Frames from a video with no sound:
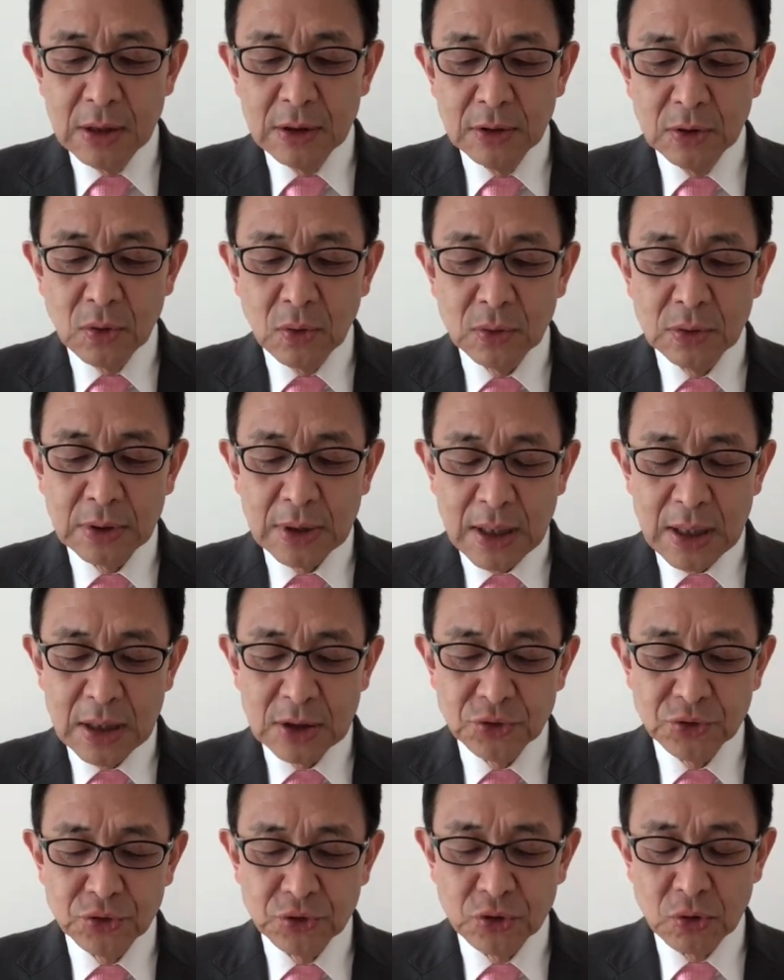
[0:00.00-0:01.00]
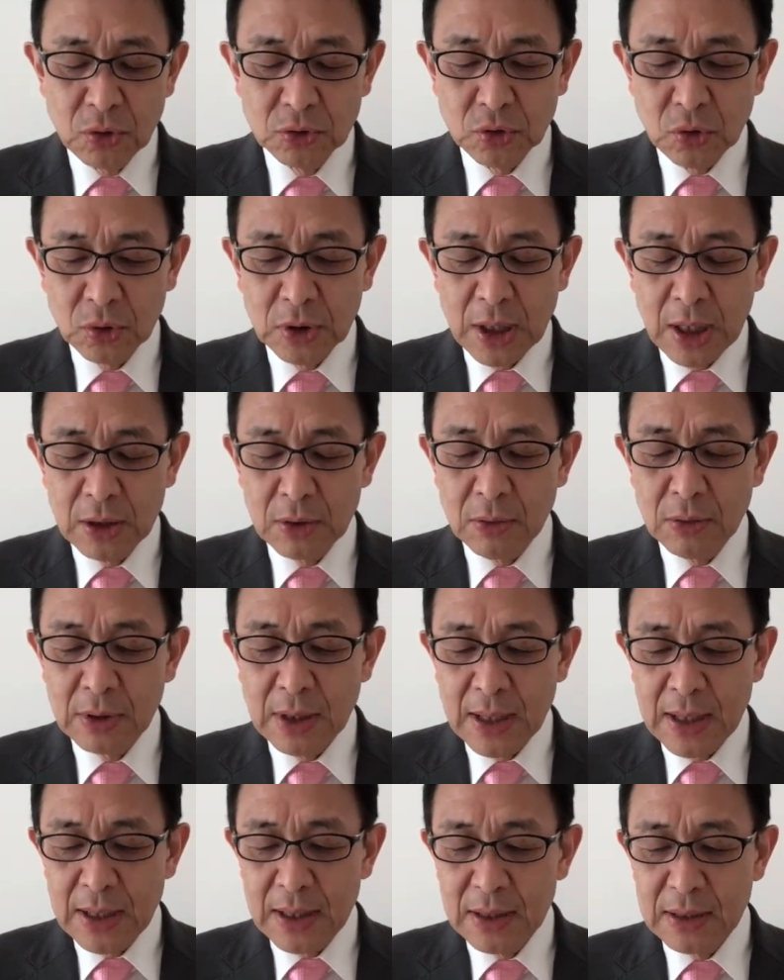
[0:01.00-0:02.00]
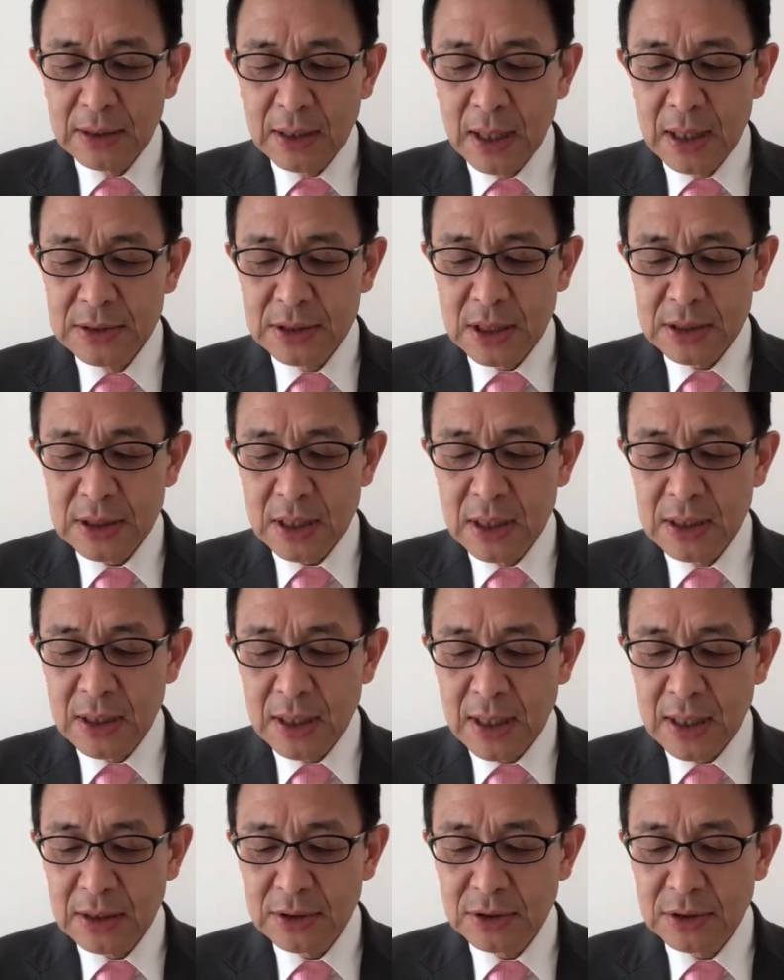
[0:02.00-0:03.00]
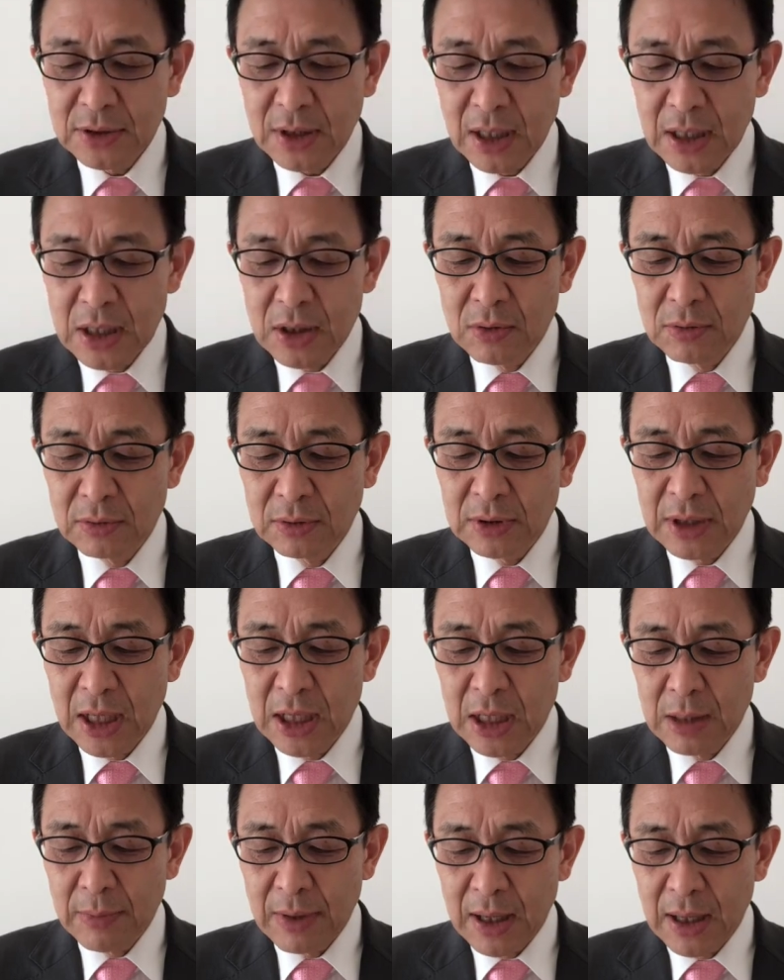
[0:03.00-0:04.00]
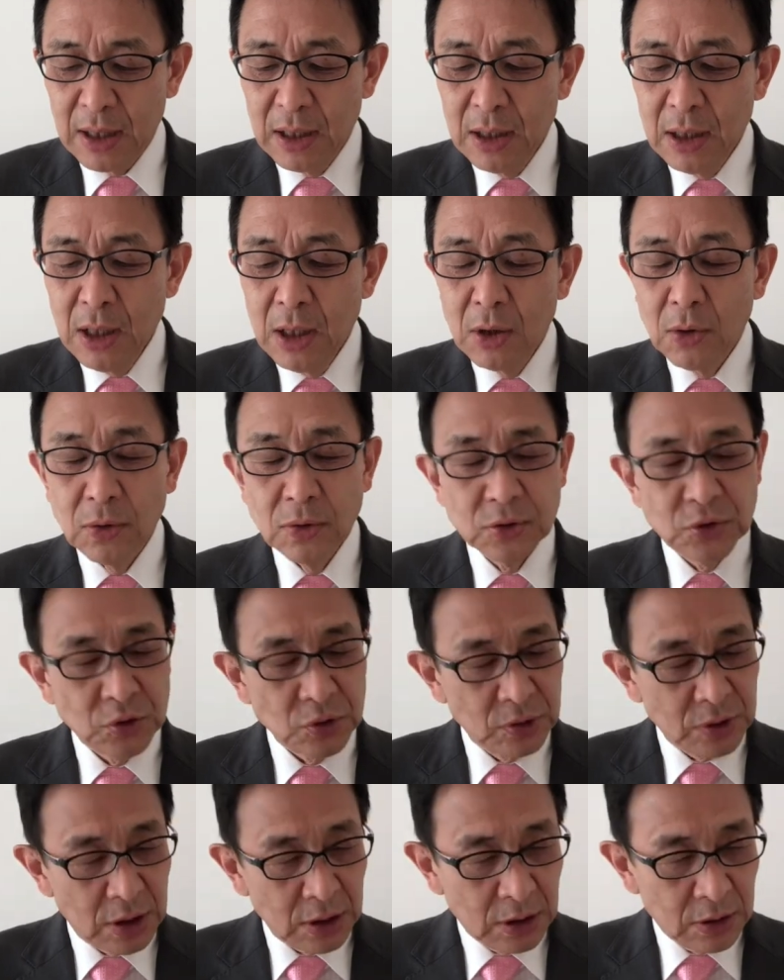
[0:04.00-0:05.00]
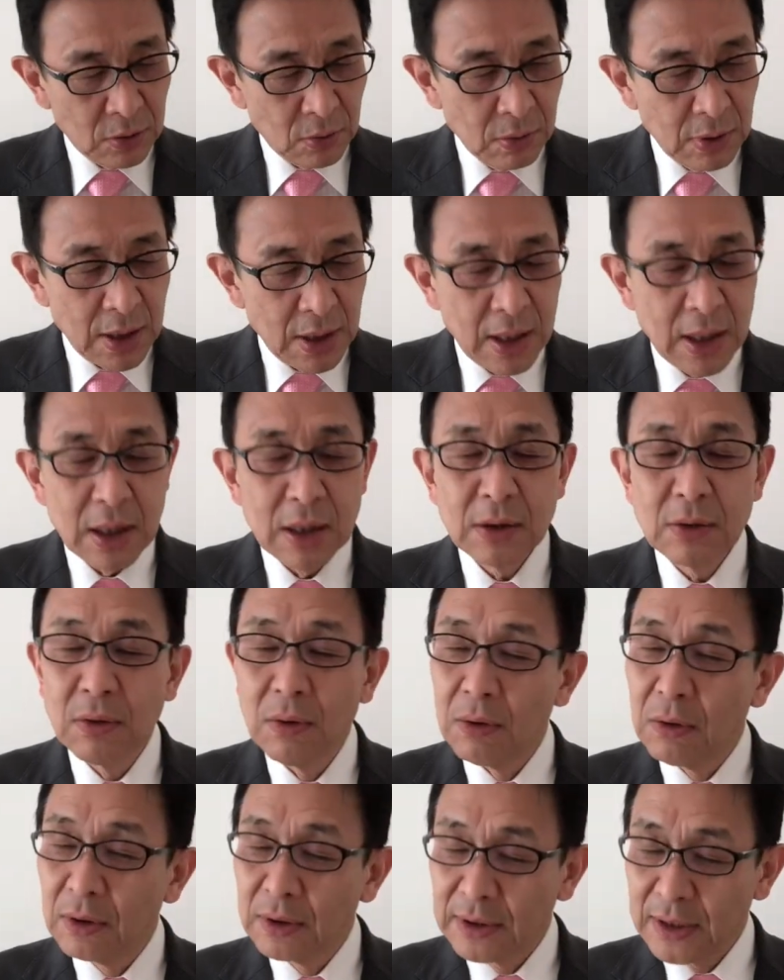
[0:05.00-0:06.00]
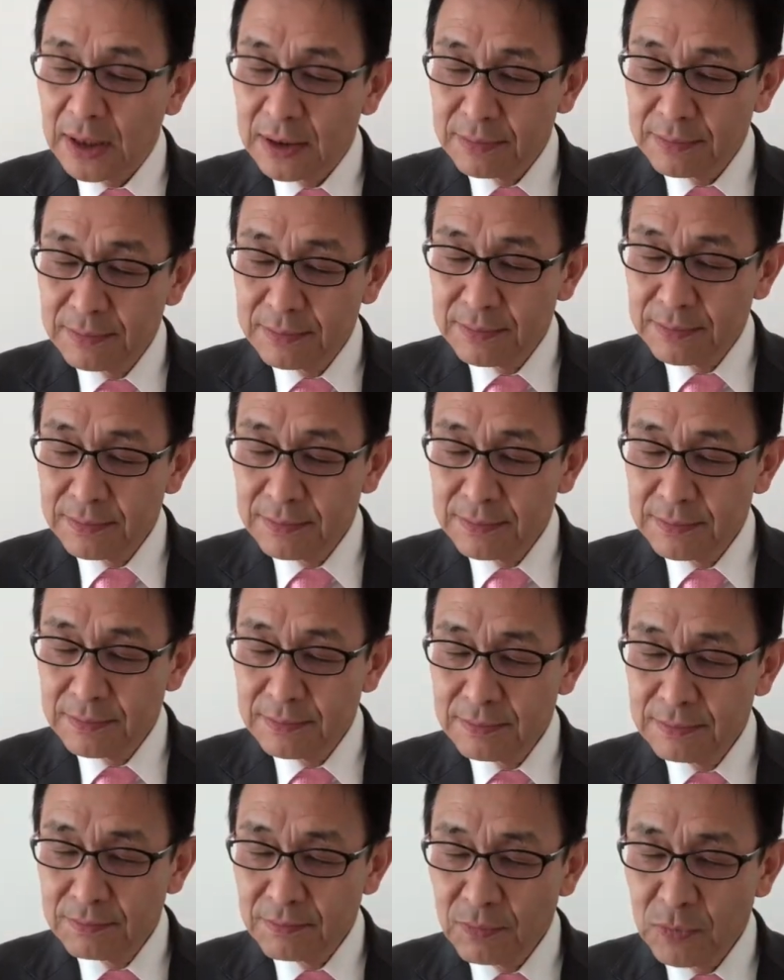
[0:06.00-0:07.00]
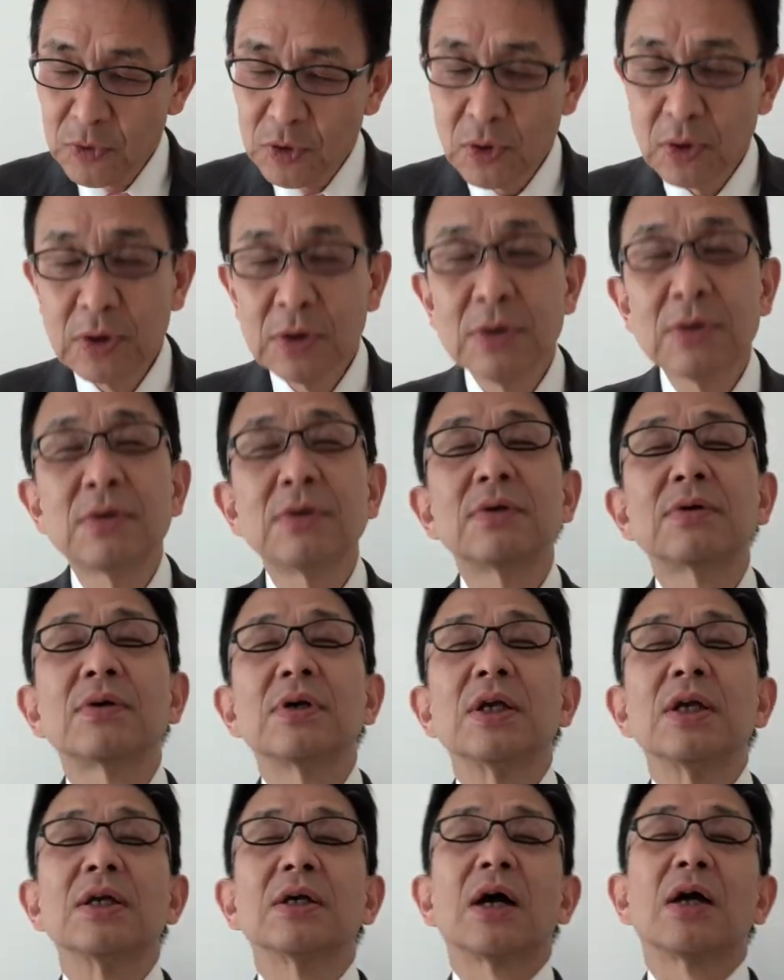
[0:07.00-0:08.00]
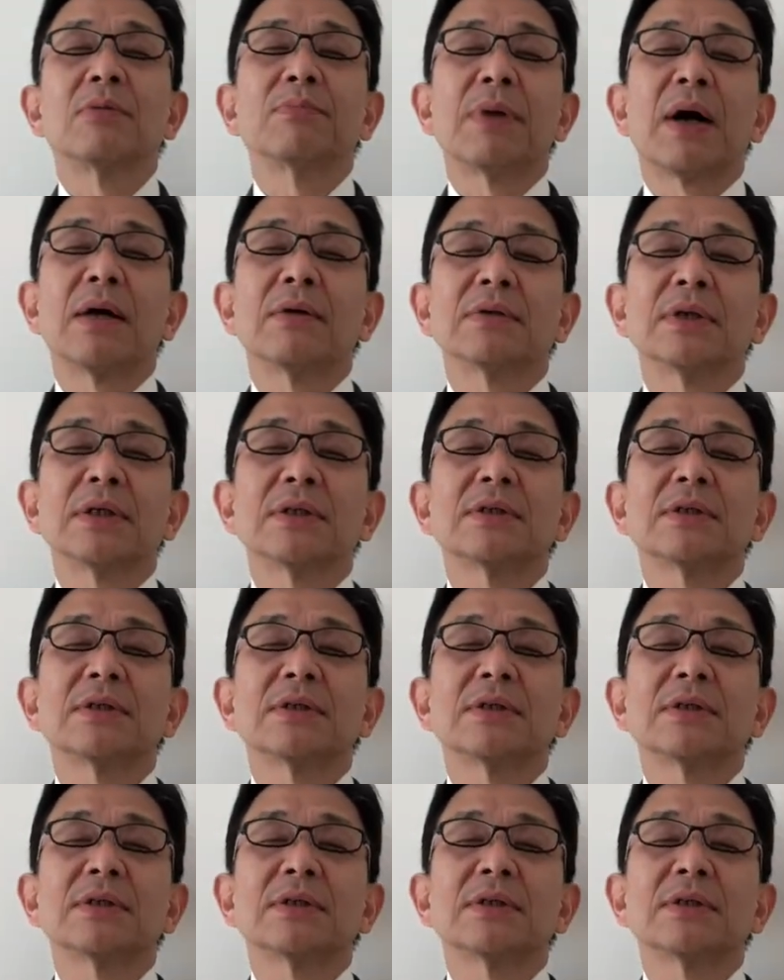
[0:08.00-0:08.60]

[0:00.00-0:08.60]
どんな主症状であろうが患者さんが疲れを訴えれば補充液等が候補になるというクリニカルパールで